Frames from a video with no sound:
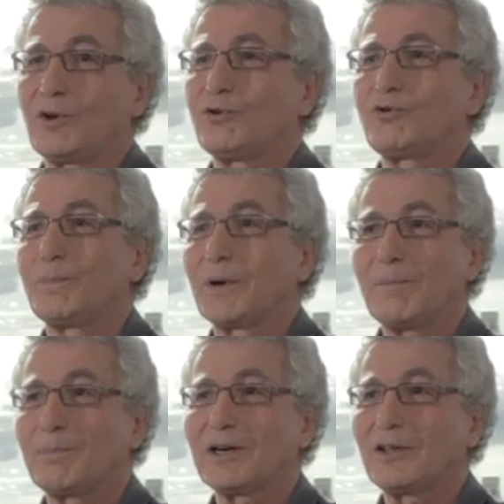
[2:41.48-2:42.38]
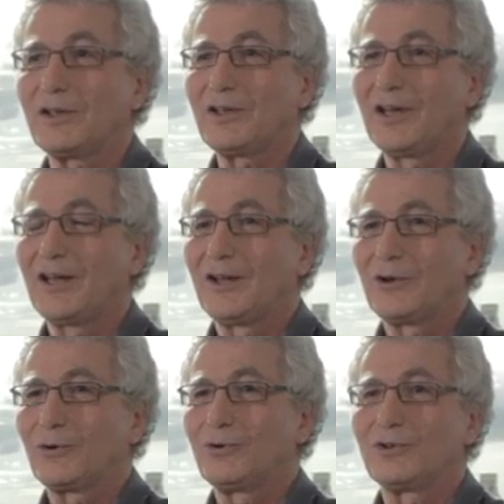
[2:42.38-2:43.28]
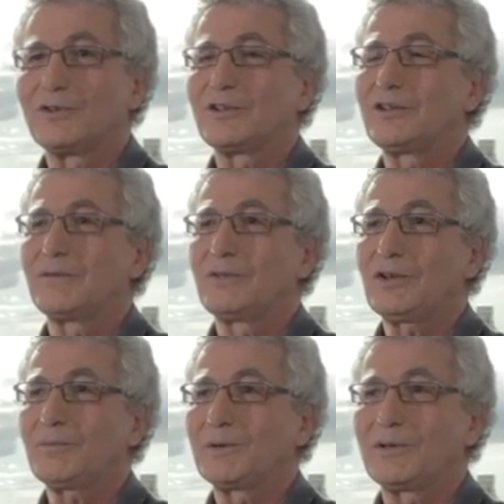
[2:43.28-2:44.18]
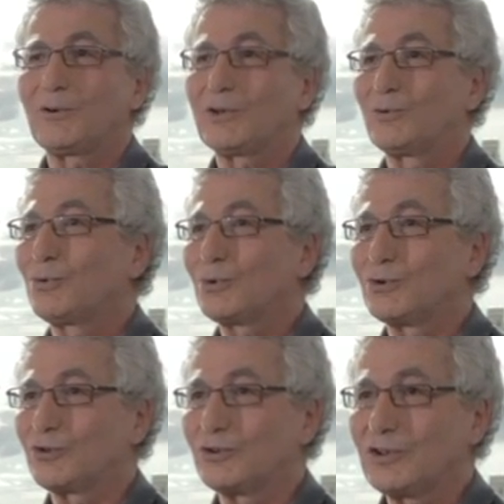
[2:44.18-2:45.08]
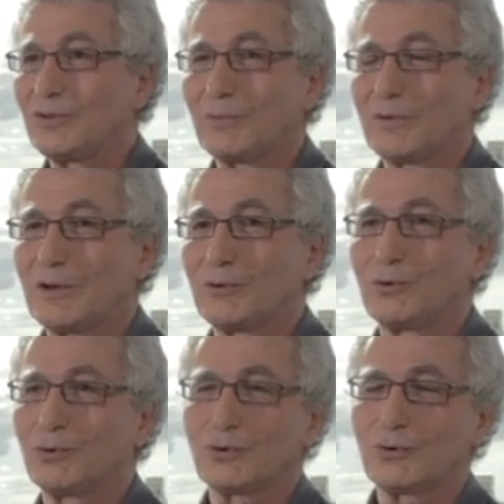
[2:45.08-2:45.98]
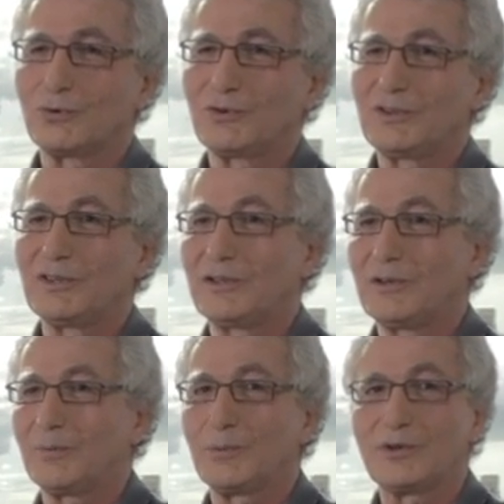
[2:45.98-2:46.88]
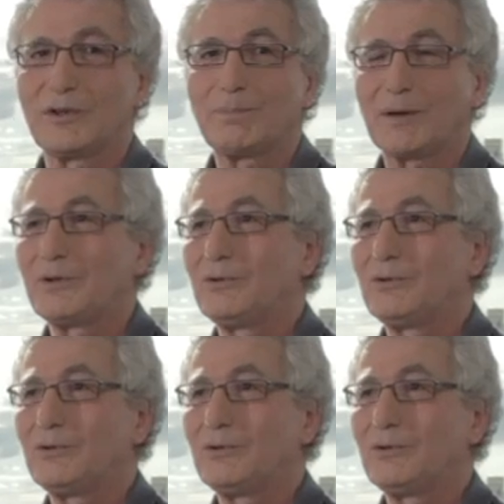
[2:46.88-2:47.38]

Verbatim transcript: je suis prêt à parier que dans les années à venir, ben, il y aura d'autres gens qui vont avoir d'autres idées, euh, peut-être parmi